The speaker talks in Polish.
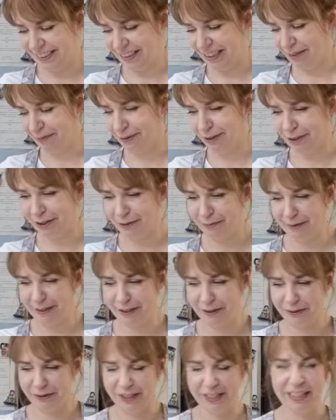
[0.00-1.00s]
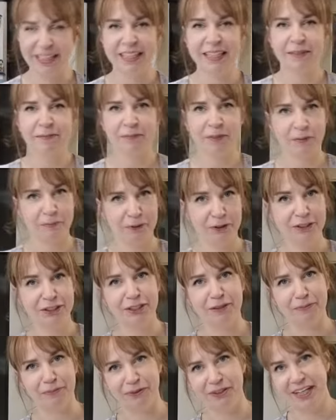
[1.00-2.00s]
zaczynamy z grubej rury,
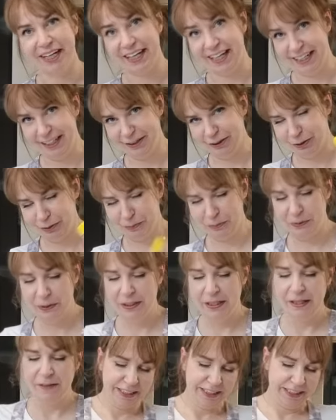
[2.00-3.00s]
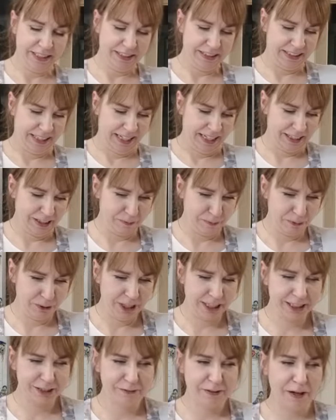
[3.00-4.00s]
potrzebuje ketchup. I tak,
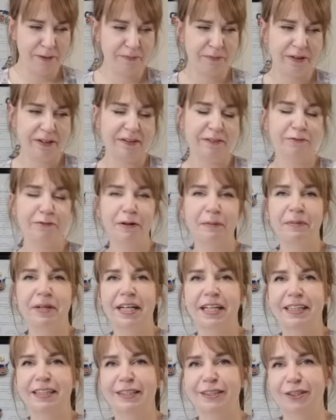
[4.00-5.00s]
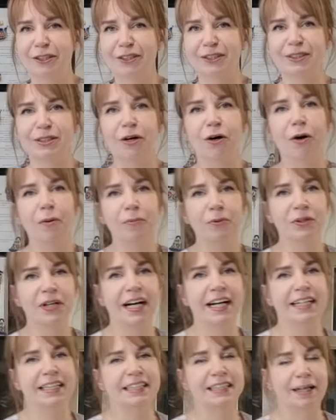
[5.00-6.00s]
pokazywałam Wam kiedyś sos do
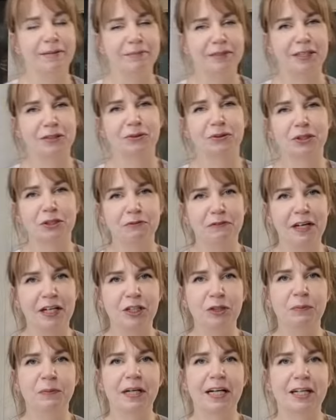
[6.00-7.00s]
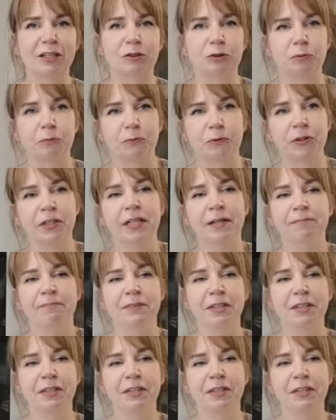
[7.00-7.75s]
omurice, tam też używaliśmy ketchupu.